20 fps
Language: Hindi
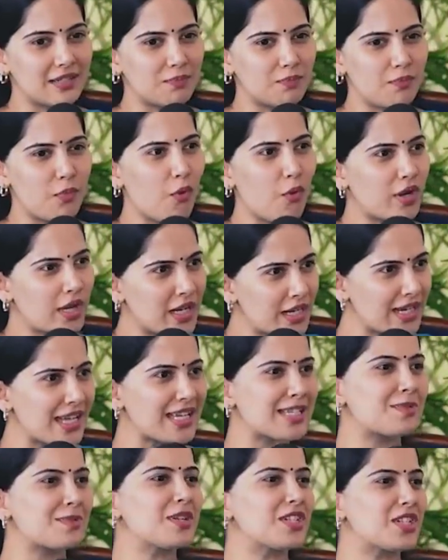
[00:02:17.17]

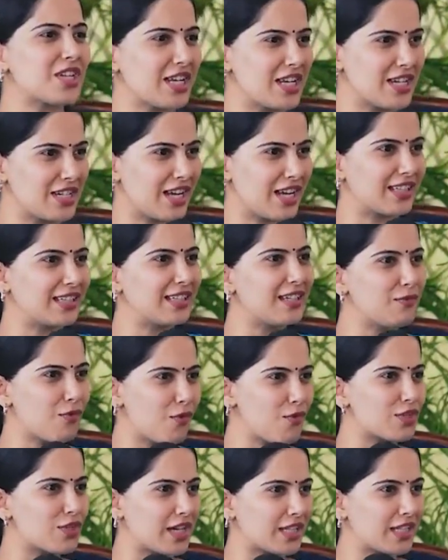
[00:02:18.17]
बोरिंगनेस में चली जाती है
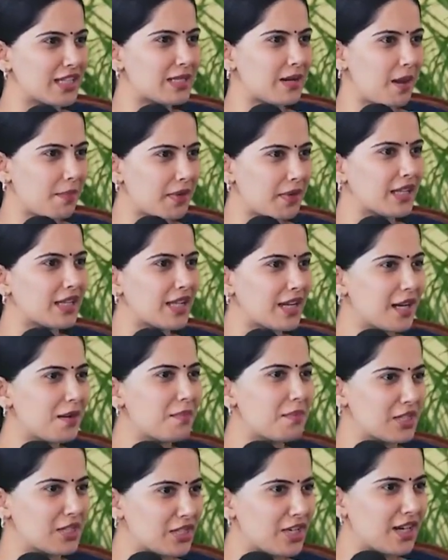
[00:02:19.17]
वो हो जाता है जब आपके अंदर का
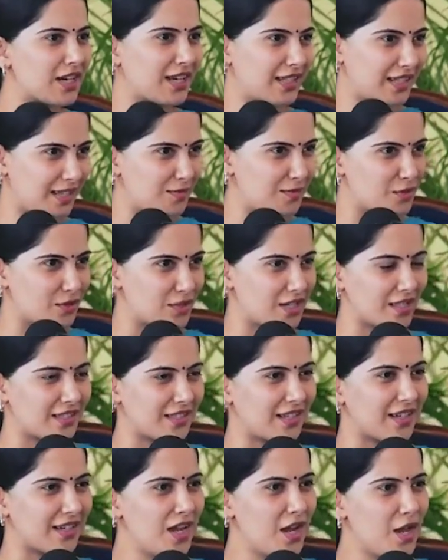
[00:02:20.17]
बच्चा ख़त्म हो
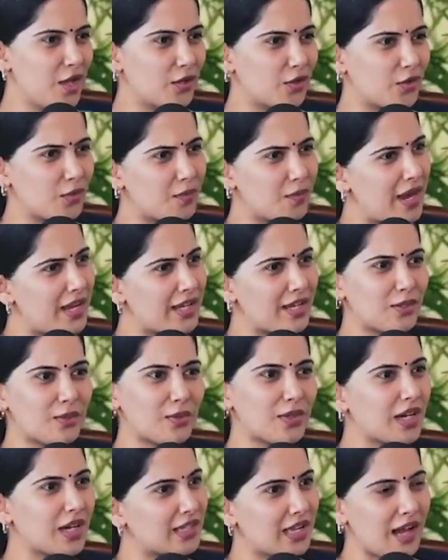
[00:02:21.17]
जाता है तो मैंने
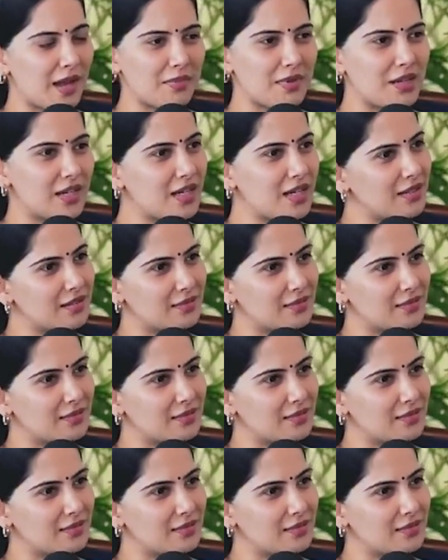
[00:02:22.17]
तो कथा भी